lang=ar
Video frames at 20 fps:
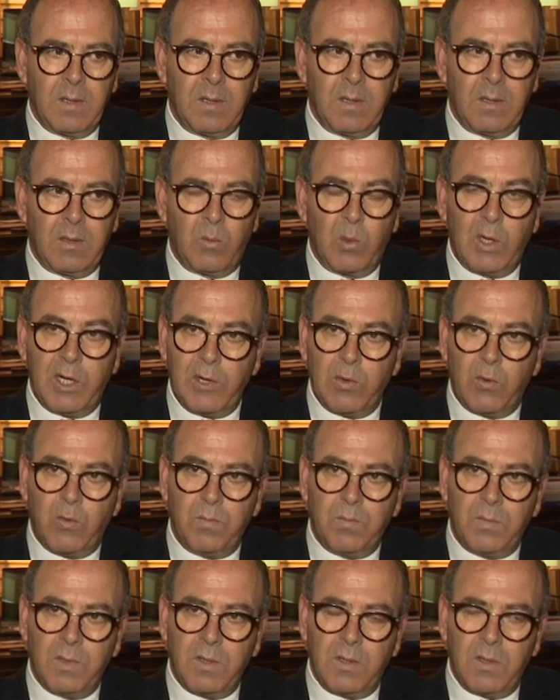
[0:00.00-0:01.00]
آه،
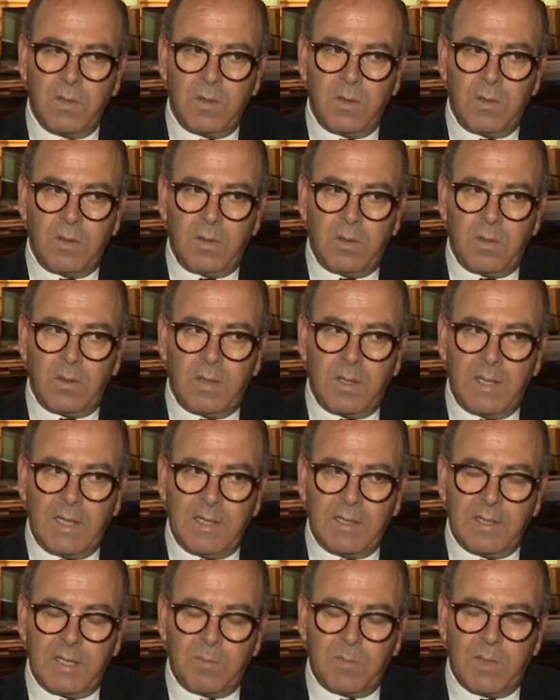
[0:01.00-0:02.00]
واليوم آه،
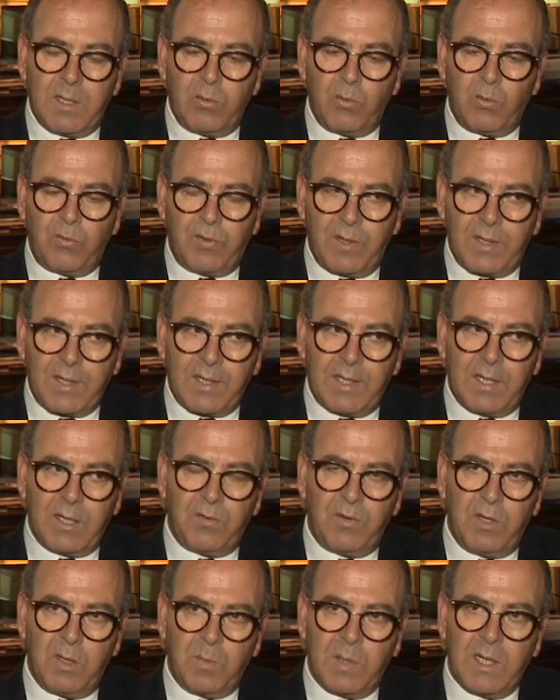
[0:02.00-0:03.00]
عندما نفكر
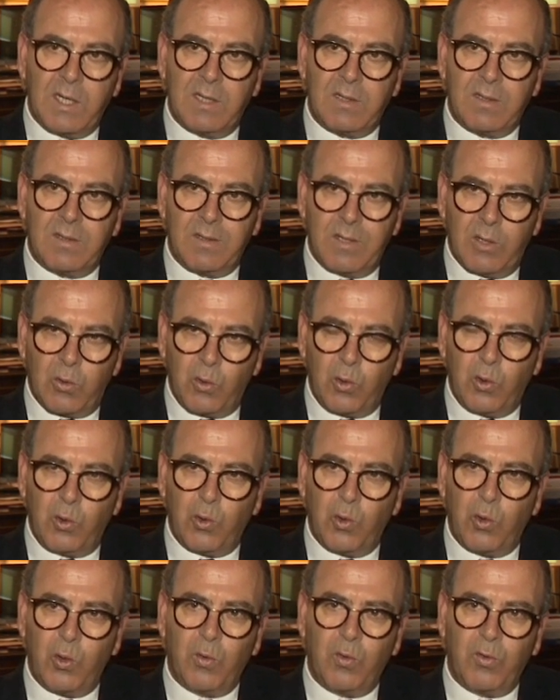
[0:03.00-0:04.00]
فيما
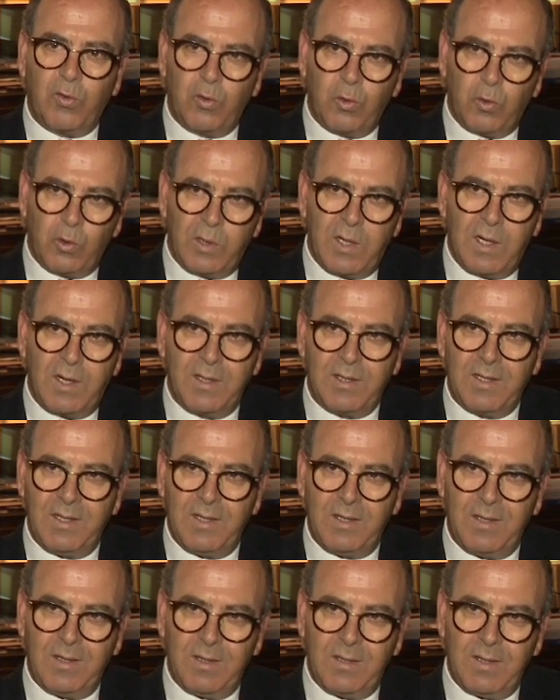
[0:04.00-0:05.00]
تقوله الوفود
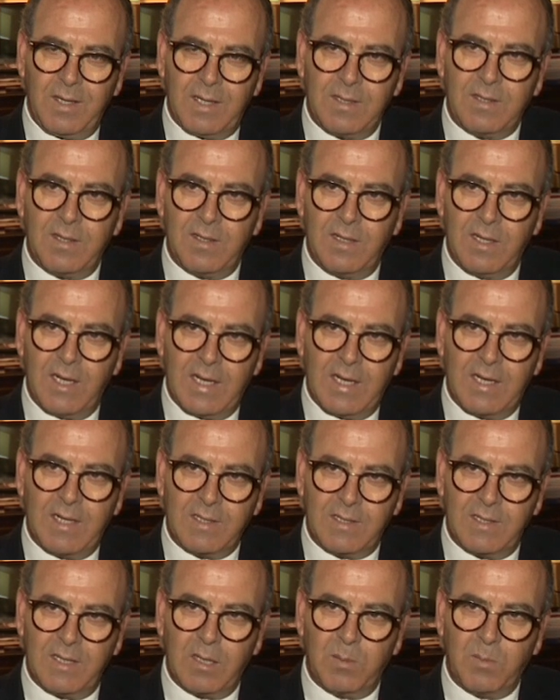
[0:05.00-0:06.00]
التي اعتدنا على
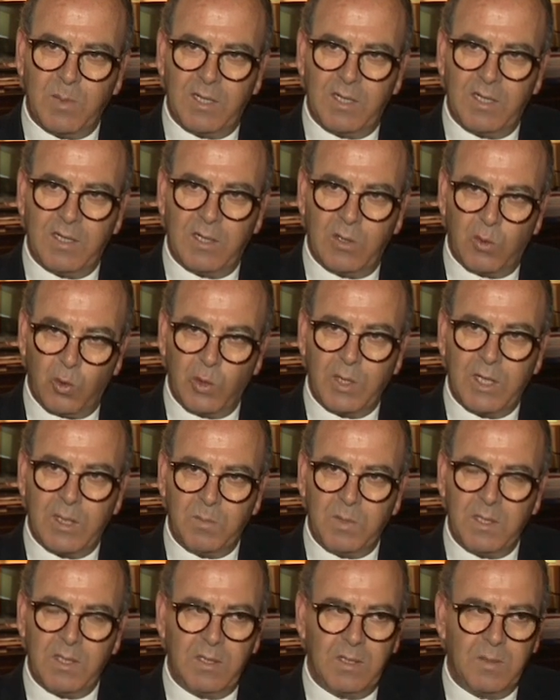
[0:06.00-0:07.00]
استقبالها
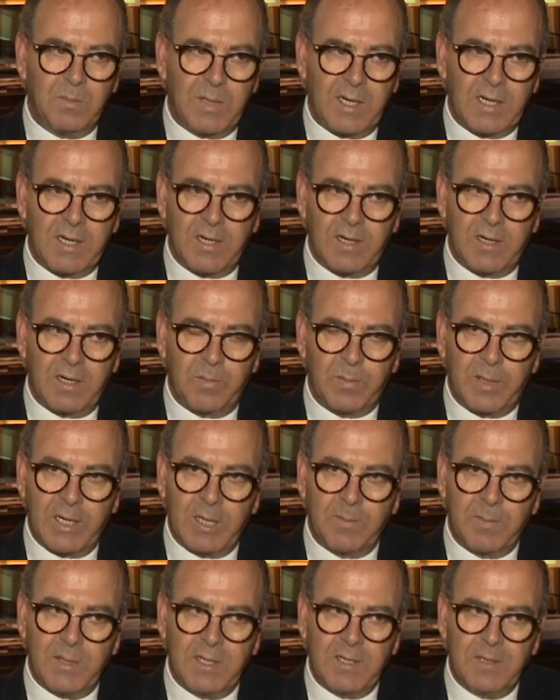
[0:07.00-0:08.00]
هنا بمقر
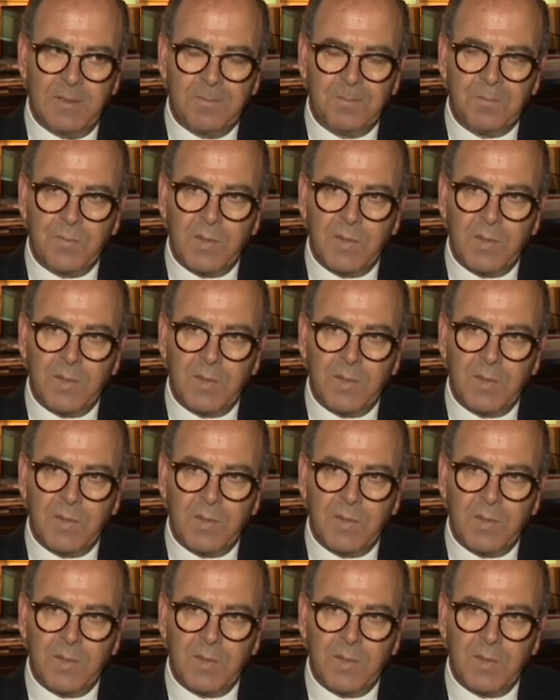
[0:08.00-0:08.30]
البرلمان